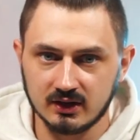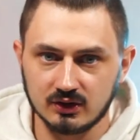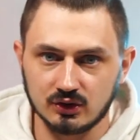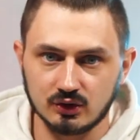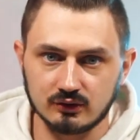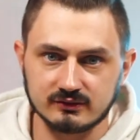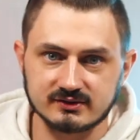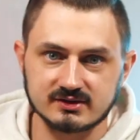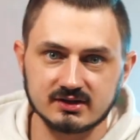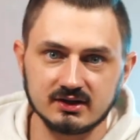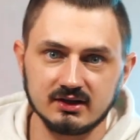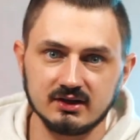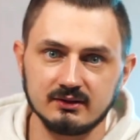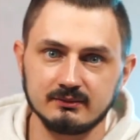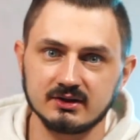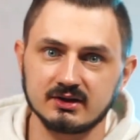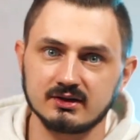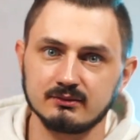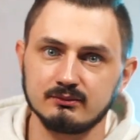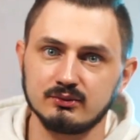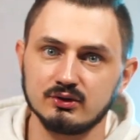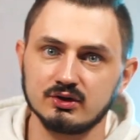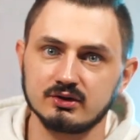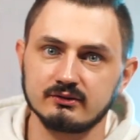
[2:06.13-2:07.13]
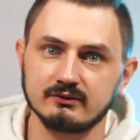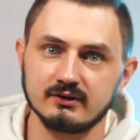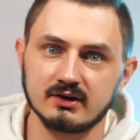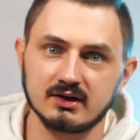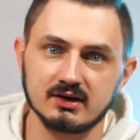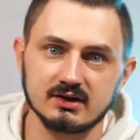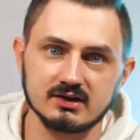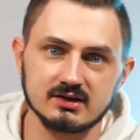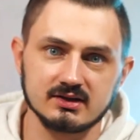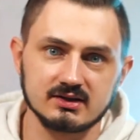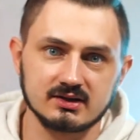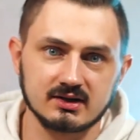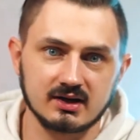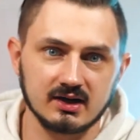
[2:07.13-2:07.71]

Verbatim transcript: Но в целом это будет выглядеть